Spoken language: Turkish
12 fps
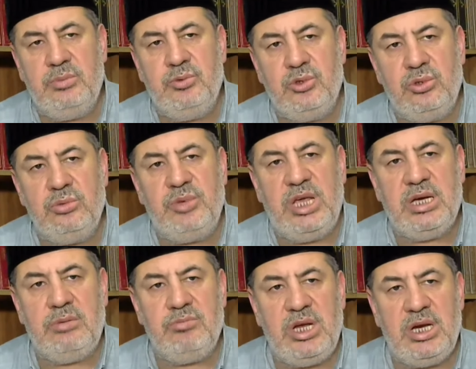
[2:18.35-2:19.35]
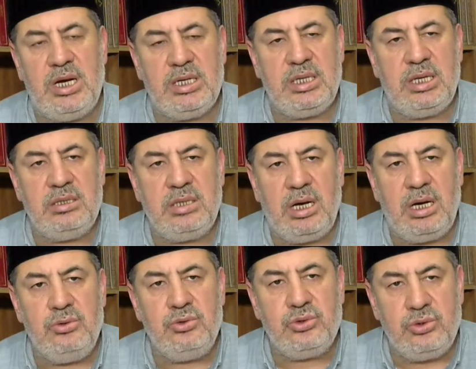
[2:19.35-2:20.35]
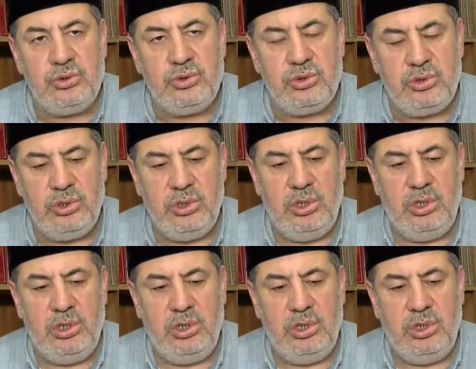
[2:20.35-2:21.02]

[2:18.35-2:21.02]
ve bütün peygamberlerden daha üstündür